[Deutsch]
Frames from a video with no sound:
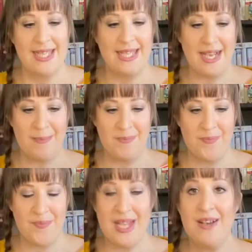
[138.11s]
Ja,
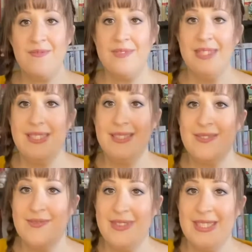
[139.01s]
da ihr,
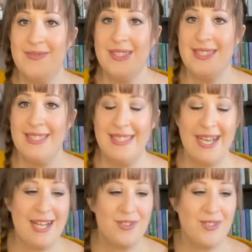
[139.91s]
wie ihr wisst, ich ja
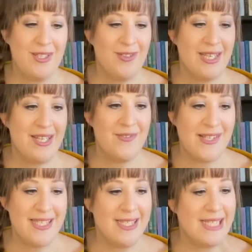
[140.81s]
aktuell auch gerne
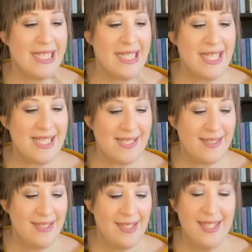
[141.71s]
Fantasy lese,
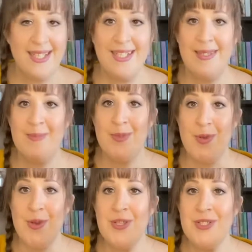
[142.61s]
ähm,
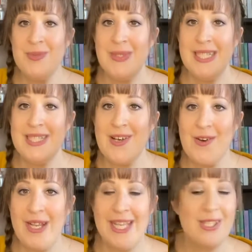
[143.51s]
könnte mir das
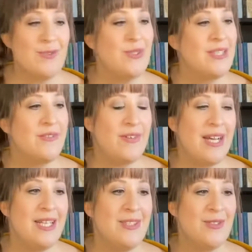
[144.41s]
auch echt gut
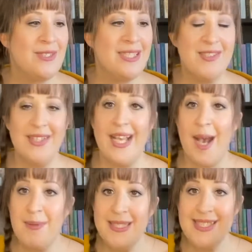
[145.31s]
gefallen und deswegen
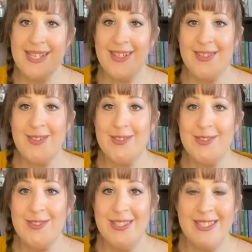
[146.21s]
habe ich es ja auch
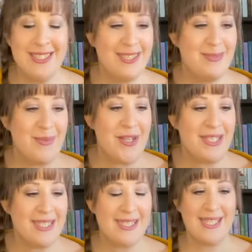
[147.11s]
und äh,
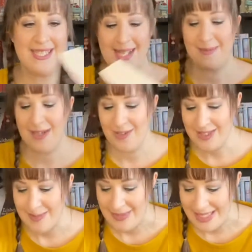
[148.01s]
möchte es jetzt aber auch
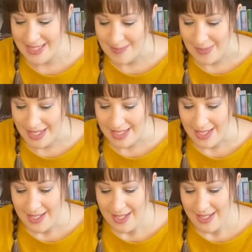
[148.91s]
demnächst mal
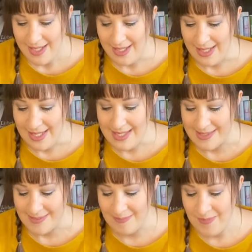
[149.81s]

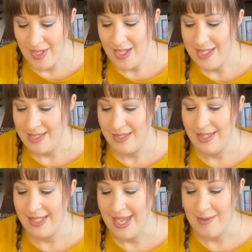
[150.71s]
lesen.
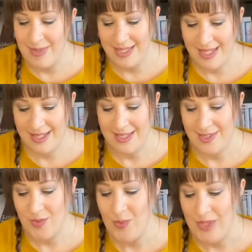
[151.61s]
Neil Gaiman sagt
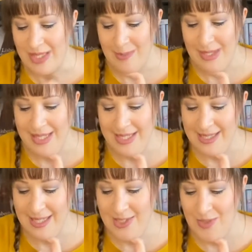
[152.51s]
dazu, niemand
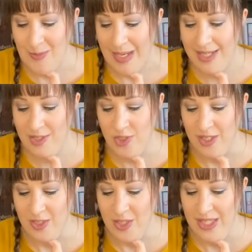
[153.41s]
erzählt so magische
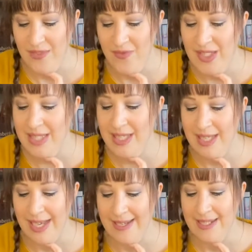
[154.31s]
Geschichten wie
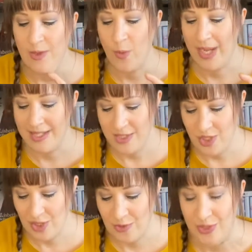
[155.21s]
Diana Wine
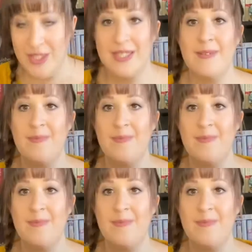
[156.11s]
Jones.